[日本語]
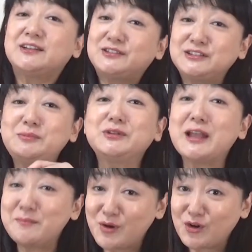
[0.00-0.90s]

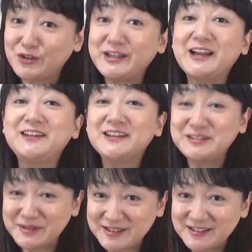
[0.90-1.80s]
グーボタンもお願いいた
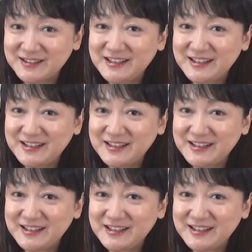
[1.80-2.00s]
します